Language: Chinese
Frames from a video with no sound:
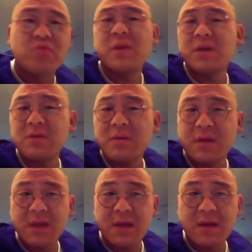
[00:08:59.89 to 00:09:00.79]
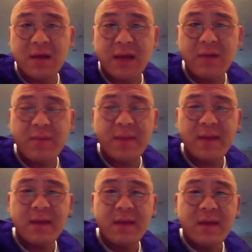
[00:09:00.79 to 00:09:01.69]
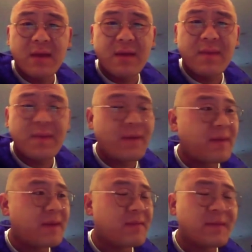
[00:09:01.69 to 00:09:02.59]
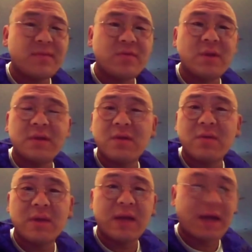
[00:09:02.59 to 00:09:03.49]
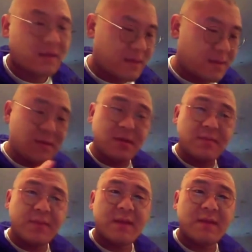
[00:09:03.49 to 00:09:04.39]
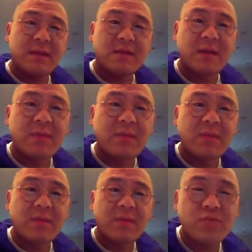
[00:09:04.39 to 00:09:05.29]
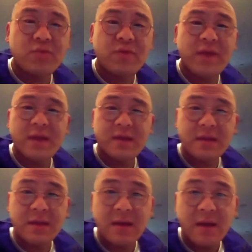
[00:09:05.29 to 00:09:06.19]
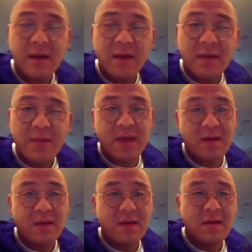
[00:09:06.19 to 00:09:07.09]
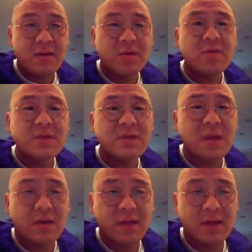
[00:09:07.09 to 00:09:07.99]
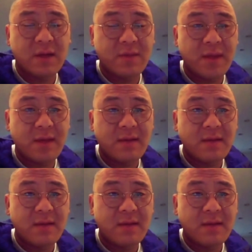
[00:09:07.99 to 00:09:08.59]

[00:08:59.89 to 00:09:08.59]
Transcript: 除了丢那个，还有被呃被被被除了丢了的，还有这个这个被冷钱包里面作废了的一些币，就丢了私钥的那些币。